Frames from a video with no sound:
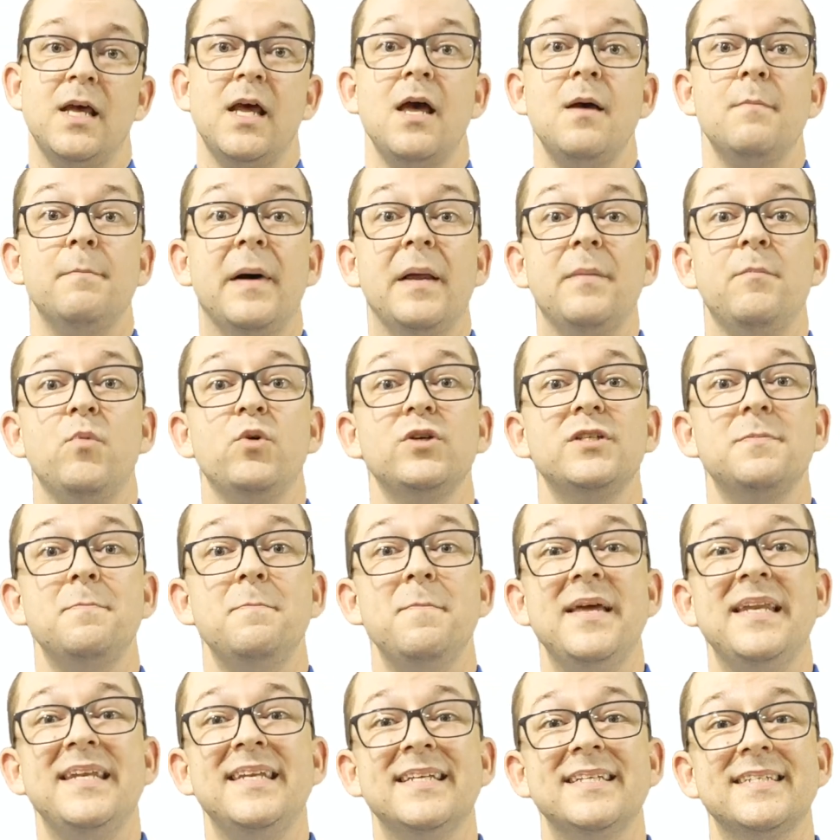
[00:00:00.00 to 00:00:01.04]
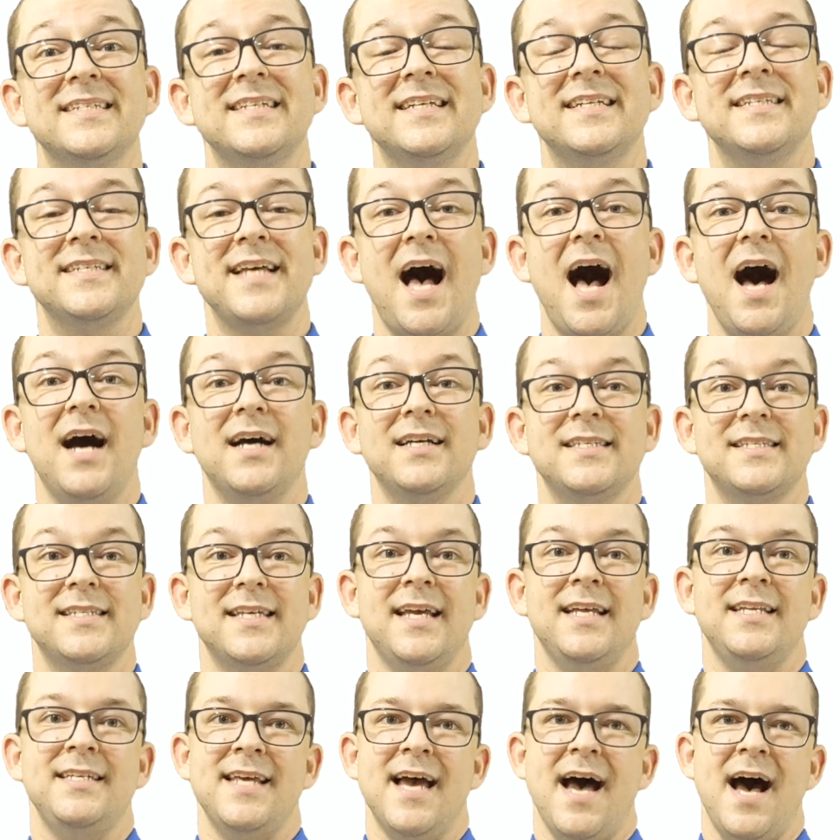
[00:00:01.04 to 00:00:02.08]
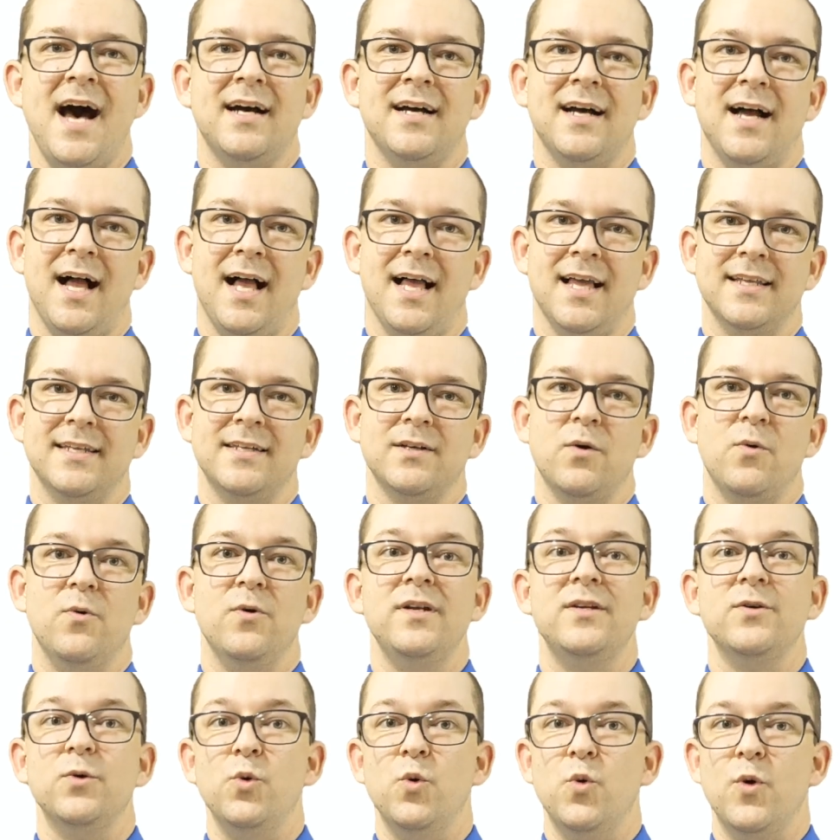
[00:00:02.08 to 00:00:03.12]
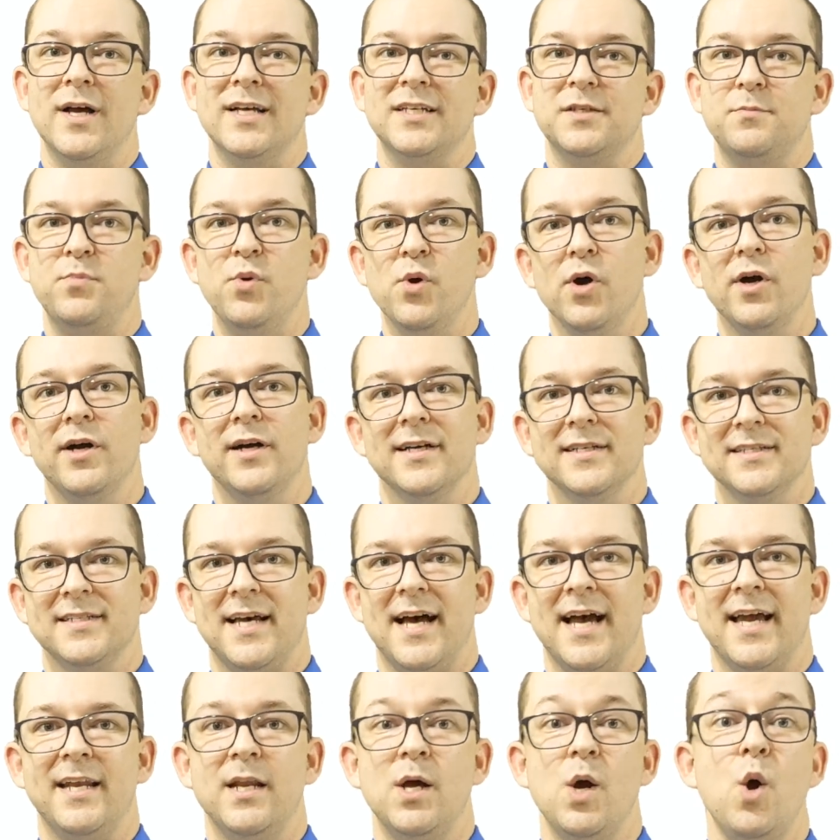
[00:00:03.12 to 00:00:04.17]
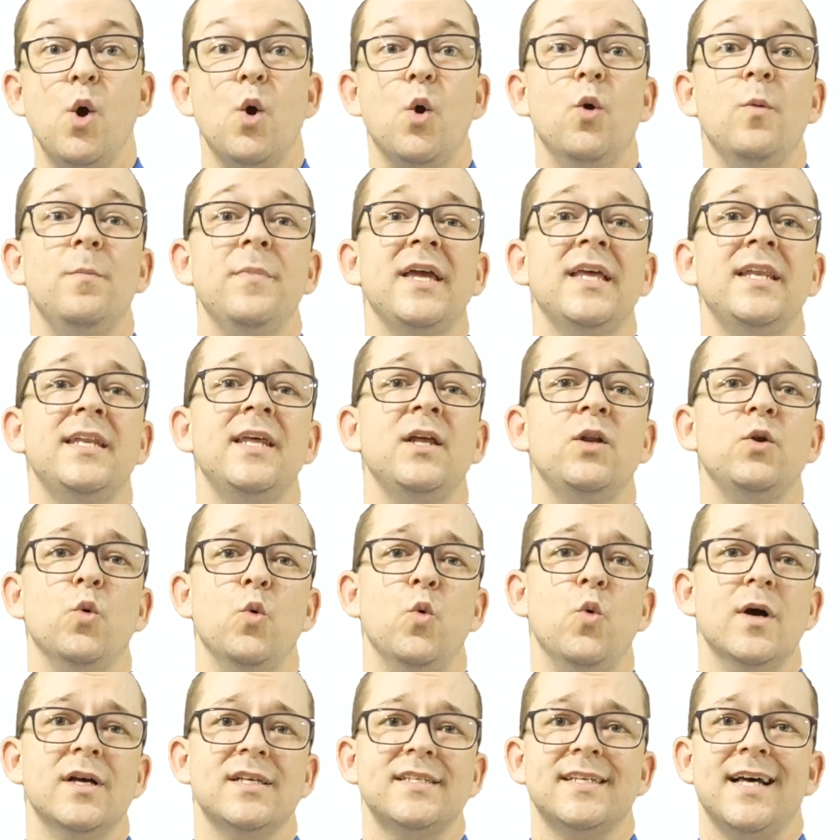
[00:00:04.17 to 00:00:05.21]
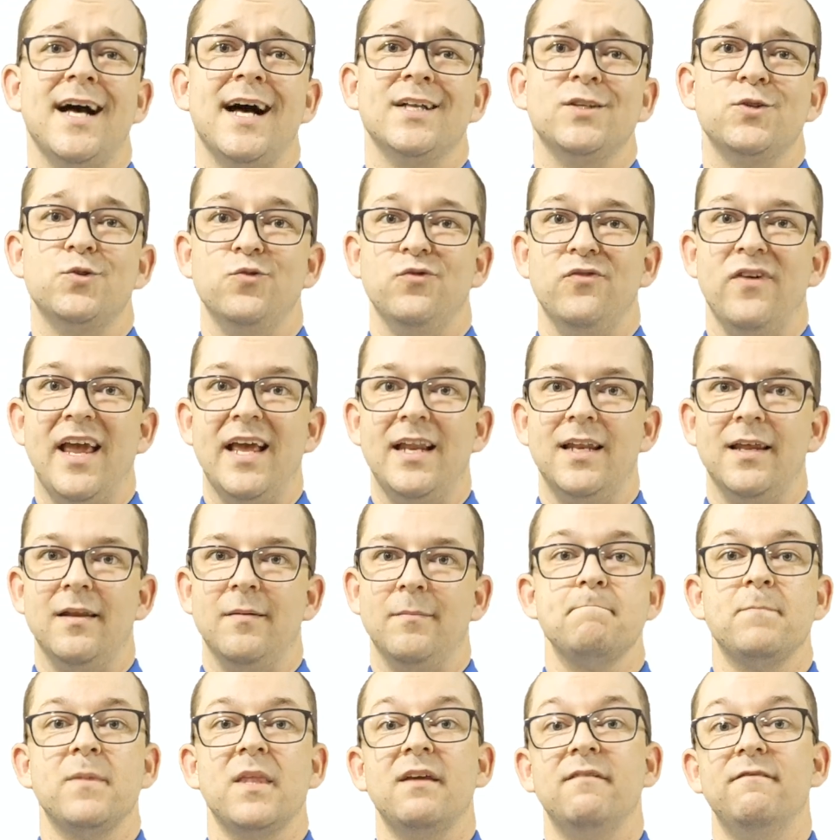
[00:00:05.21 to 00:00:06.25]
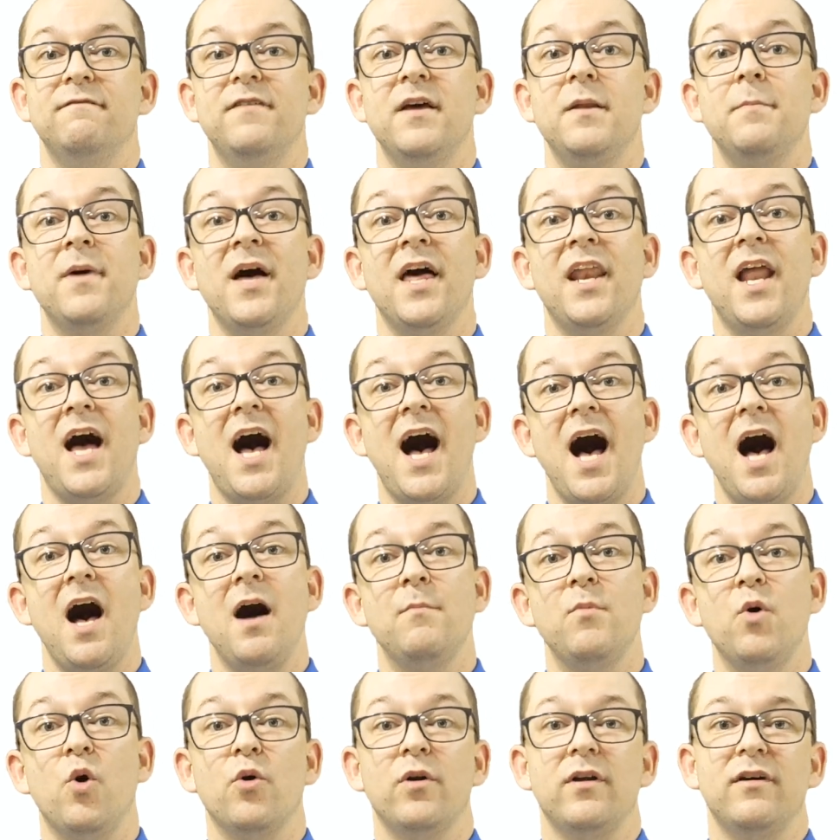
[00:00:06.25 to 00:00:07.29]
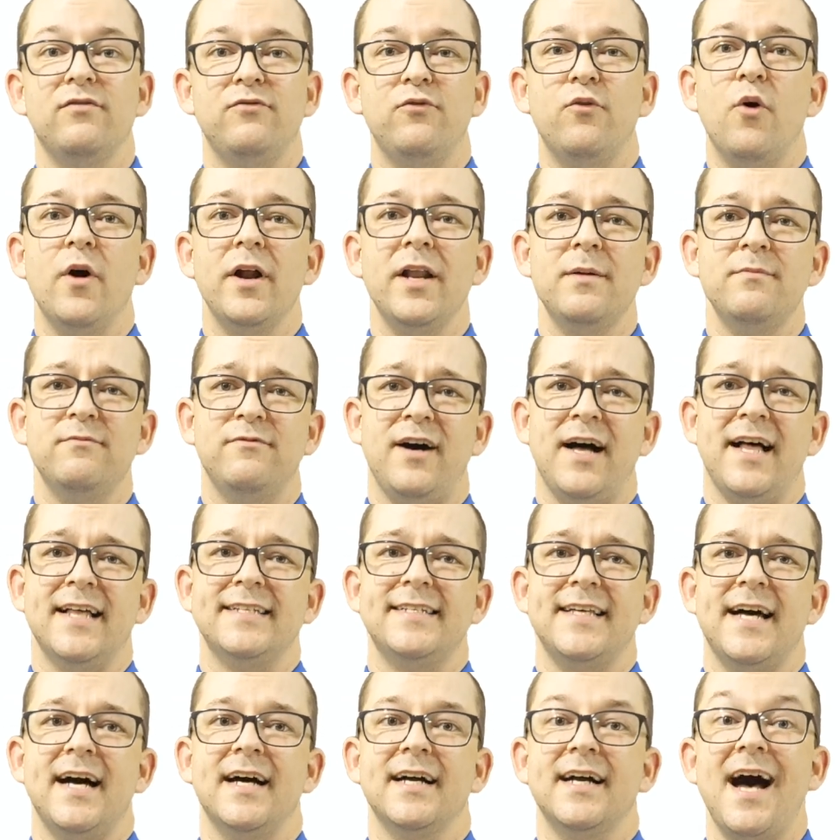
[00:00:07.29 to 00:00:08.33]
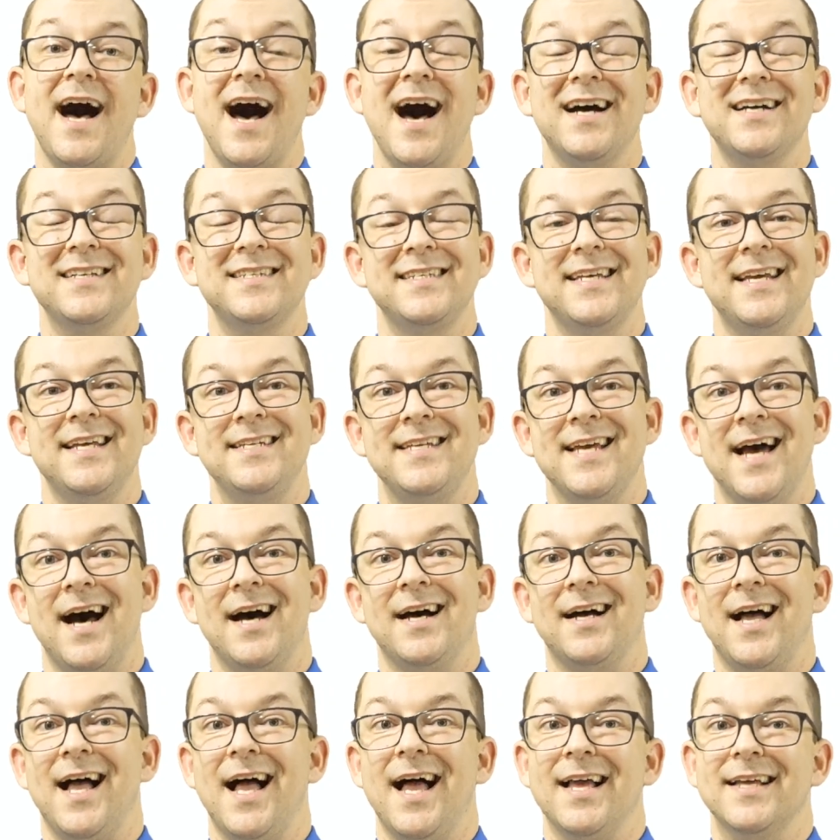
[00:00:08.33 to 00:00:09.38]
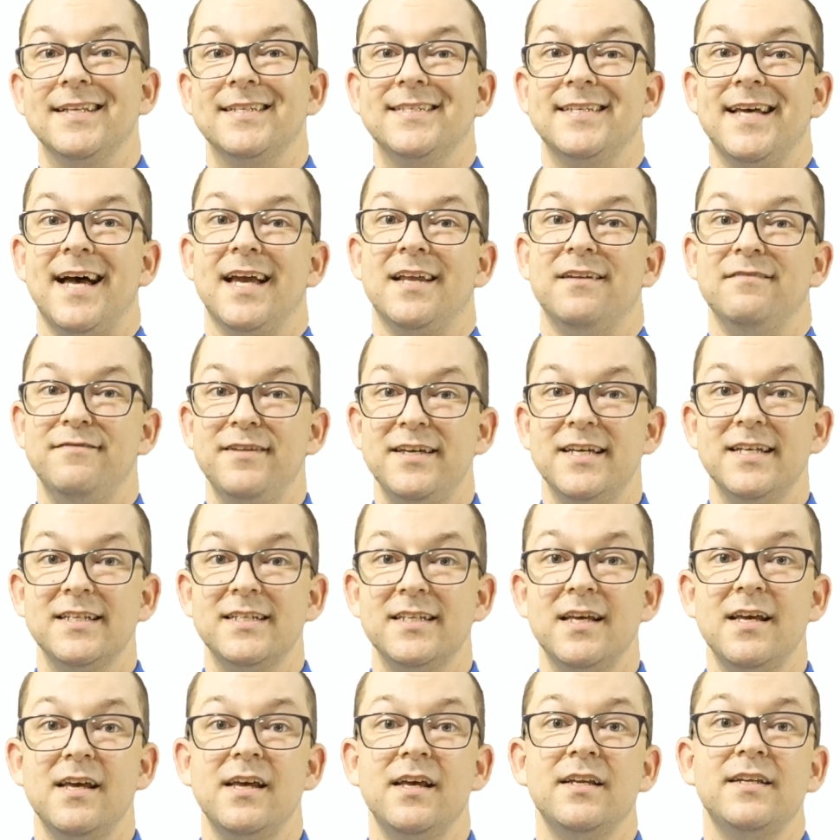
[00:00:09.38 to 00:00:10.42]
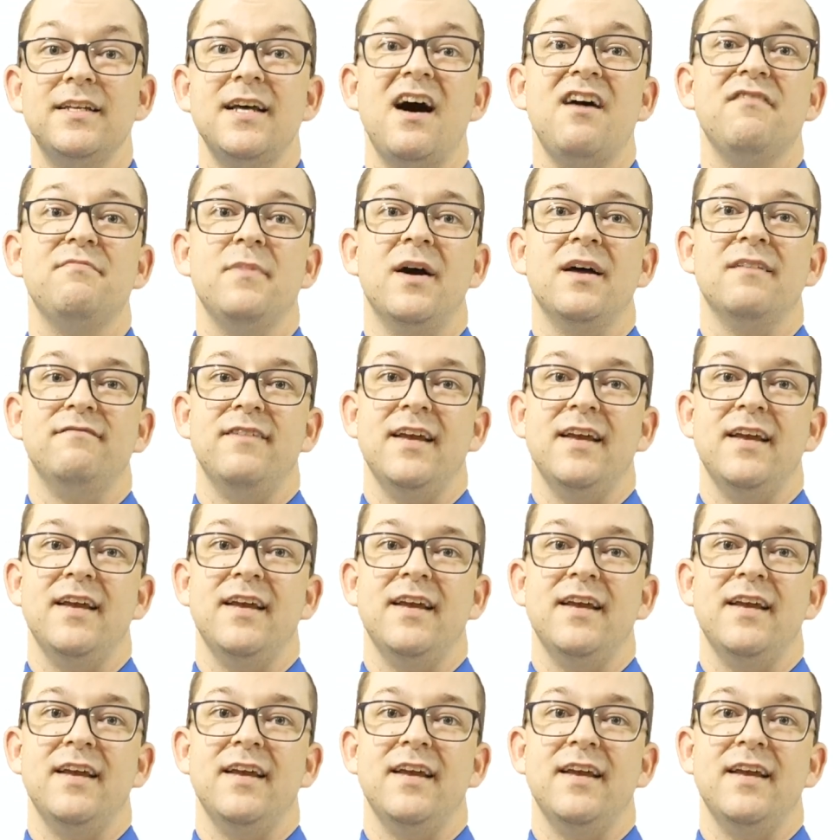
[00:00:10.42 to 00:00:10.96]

Man muss mindestens 18 Jahre alt und US-Bürger sein, um in den USA zu wählen. Wenn man arm oder vor dem Wahltag 18 Jahre alt sein wird, darf man